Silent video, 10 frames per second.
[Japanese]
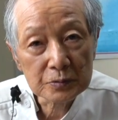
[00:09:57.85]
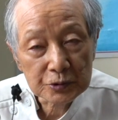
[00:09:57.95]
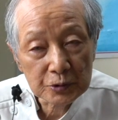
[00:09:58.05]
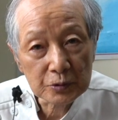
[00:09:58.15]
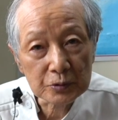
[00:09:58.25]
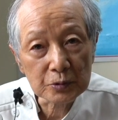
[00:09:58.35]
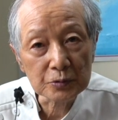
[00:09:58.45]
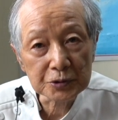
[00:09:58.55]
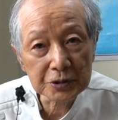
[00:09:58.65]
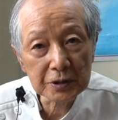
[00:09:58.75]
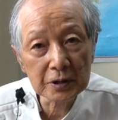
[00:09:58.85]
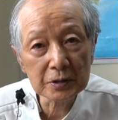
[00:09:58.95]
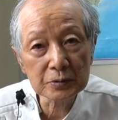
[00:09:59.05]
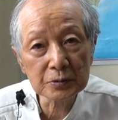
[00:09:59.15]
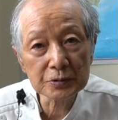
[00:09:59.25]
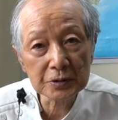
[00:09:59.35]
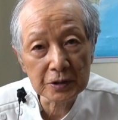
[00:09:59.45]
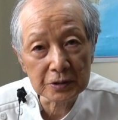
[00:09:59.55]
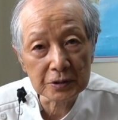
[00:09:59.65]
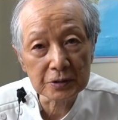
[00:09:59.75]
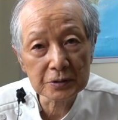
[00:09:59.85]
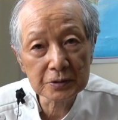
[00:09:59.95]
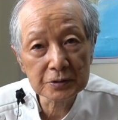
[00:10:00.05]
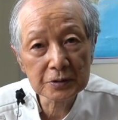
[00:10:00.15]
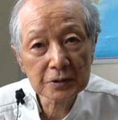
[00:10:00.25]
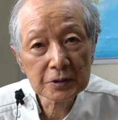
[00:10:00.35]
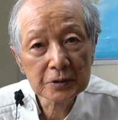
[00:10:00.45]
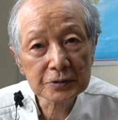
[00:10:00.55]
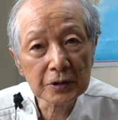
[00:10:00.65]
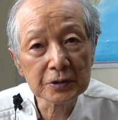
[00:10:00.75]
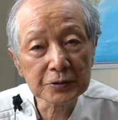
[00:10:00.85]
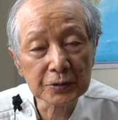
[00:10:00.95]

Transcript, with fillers: 腸の内側の繊維っ